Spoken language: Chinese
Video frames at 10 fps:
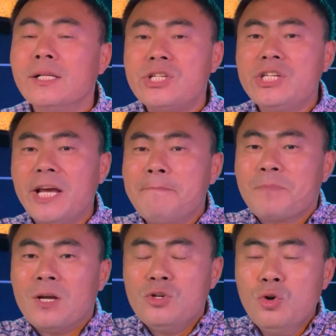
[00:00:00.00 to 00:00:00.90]
今天
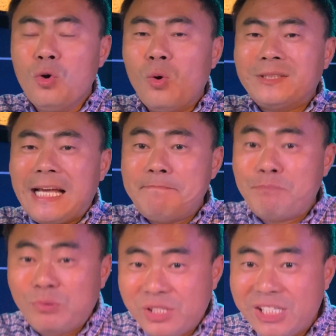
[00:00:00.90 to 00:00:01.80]
如果在
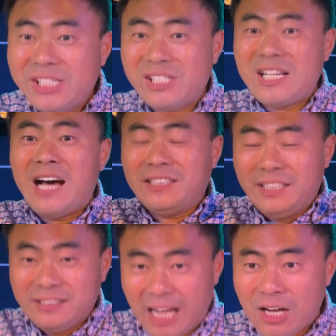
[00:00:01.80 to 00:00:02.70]
不信上帝
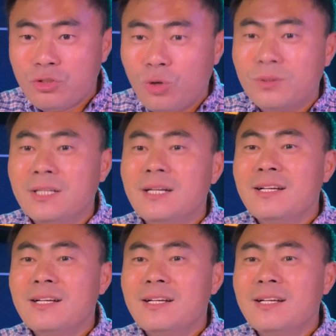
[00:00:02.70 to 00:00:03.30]
人当中，